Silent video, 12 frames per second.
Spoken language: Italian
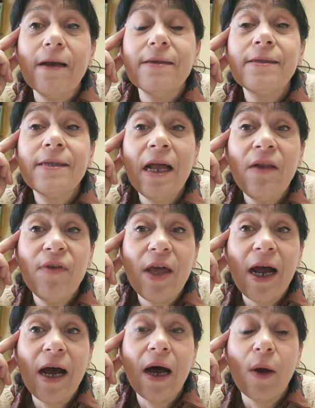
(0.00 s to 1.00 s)

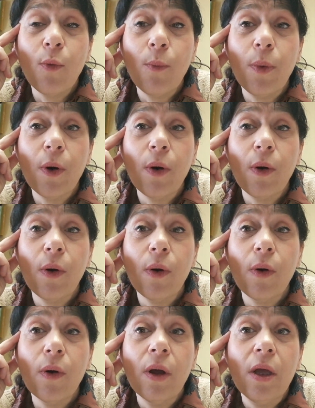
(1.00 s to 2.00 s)
salverà un
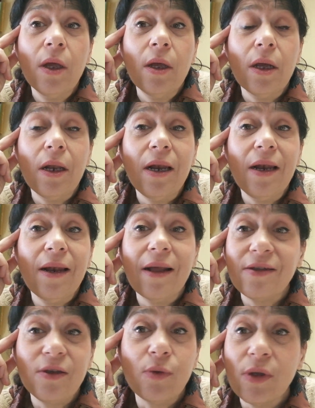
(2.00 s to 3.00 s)
po' la
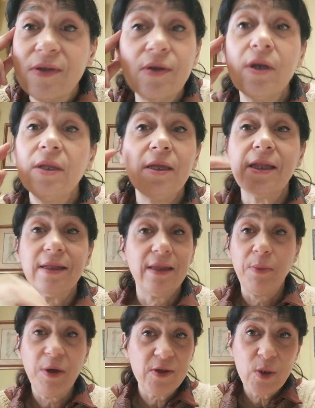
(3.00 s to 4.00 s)
situazione di tante
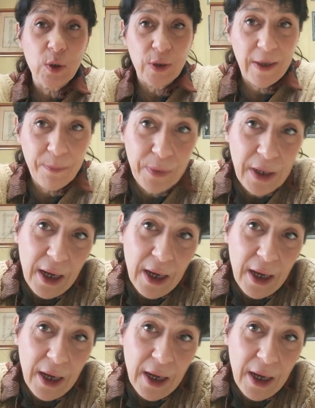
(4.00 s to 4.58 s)
persone